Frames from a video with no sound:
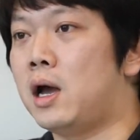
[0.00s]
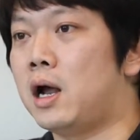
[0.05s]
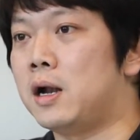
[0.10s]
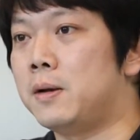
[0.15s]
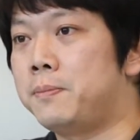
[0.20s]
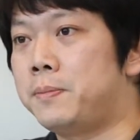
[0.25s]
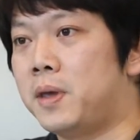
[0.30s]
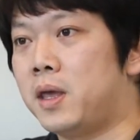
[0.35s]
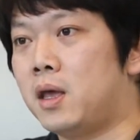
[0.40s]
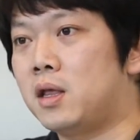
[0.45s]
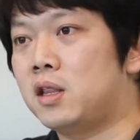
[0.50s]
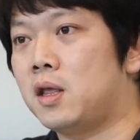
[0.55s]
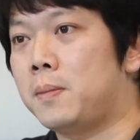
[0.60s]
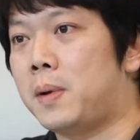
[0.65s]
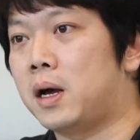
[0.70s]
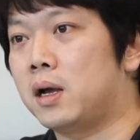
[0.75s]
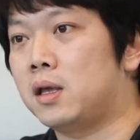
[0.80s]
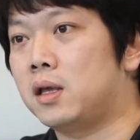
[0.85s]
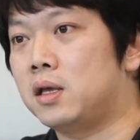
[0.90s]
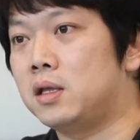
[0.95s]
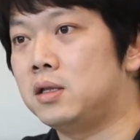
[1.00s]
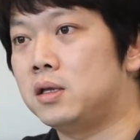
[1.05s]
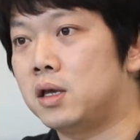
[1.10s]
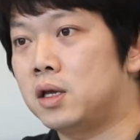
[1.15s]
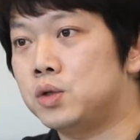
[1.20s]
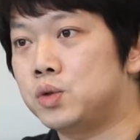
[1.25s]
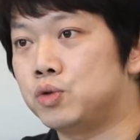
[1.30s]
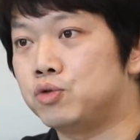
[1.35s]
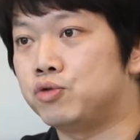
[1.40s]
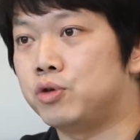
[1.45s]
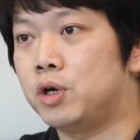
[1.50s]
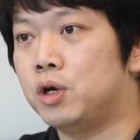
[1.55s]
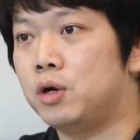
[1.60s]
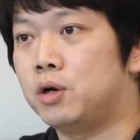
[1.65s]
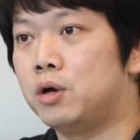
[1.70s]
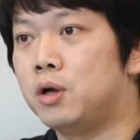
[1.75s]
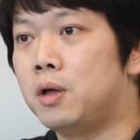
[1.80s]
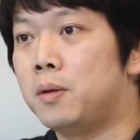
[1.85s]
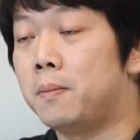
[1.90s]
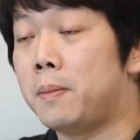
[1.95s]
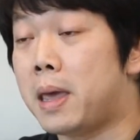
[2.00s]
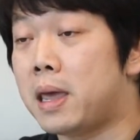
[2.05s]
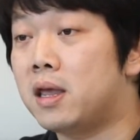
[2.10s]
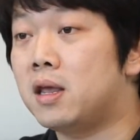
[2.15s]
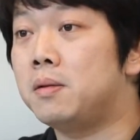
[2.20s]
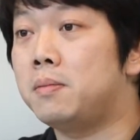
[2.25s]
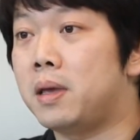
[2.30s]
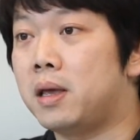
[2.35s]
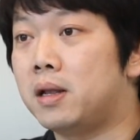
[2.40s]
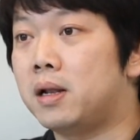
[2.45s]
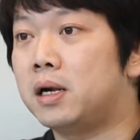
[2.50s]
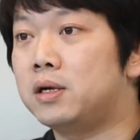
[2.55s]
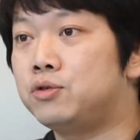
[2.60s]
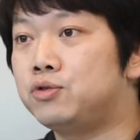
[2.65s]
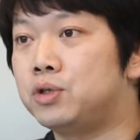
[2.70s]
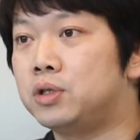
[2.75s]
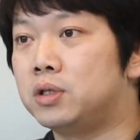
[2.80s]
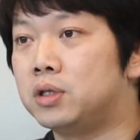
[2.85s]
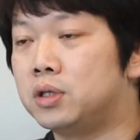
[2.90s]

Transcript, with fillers: RPA한테 맡기는 게 좋고요. 매일매일 할 수